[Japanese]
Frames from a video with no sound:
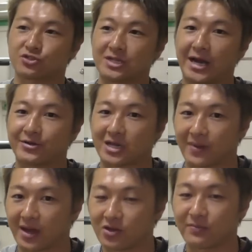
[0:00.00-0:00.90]
中に入るた
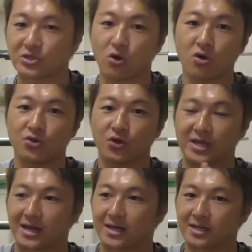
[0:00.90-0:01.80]
め、要は
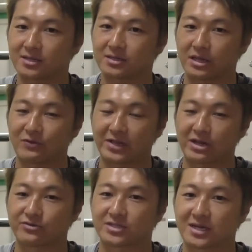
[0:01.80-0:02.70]
ミトコンドリアって言われて
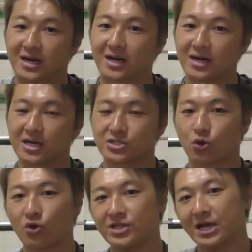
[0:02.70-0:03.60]
るんですが、
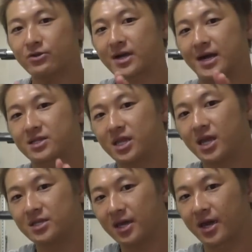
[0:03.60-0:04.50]
そこになる過
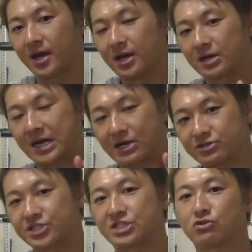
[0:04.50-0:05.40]
程で
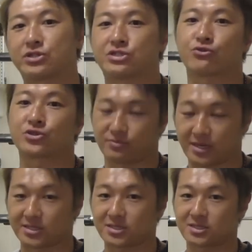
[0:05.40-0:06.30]
カルニチンを必要とし
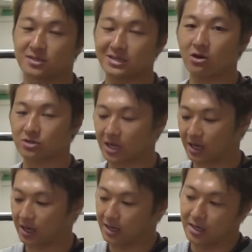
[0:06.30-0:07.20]
ます。なの
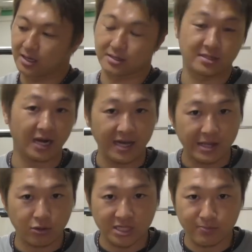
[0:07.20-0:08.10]
で
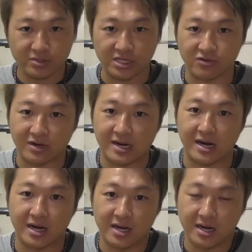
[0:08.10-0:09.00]
ダイエットサプリに
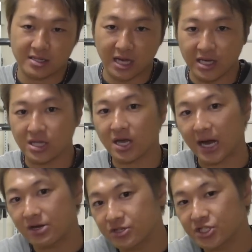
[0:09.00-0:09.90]
は大抵
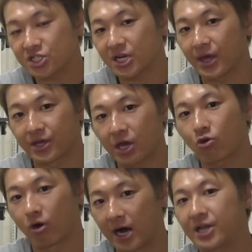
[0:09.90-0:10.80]
カルニチンがね結
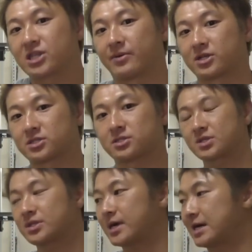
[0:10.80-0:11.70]
構入ってます。
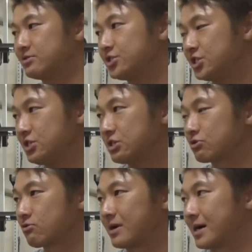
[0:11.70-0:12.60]
でカルニチンってい
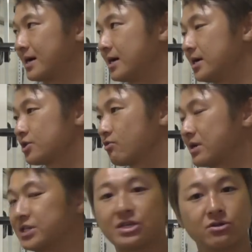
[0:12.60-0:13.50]
うのは要
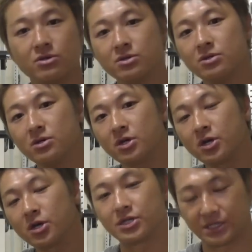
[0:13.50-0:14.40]
は肉
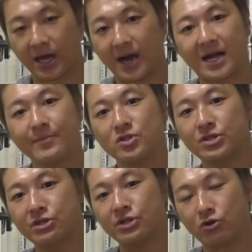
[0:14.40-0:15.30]
にね、赤身の
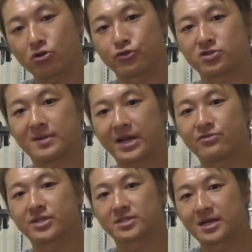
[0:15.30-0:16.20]
肉に多く含まれる
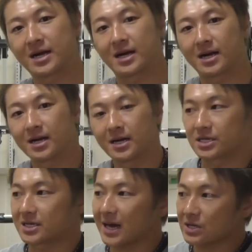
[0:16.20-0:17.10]
んですが、
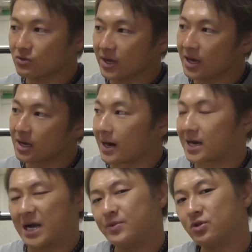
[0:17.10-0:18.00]
意外とね
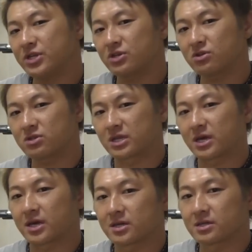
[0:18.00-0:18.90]
赤身の肉っ
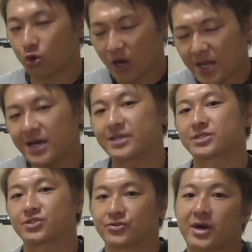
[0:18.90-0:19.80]
て取らないで
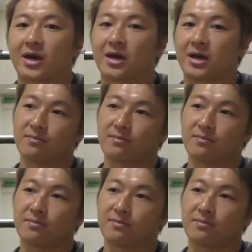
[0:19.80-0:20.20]
すよね。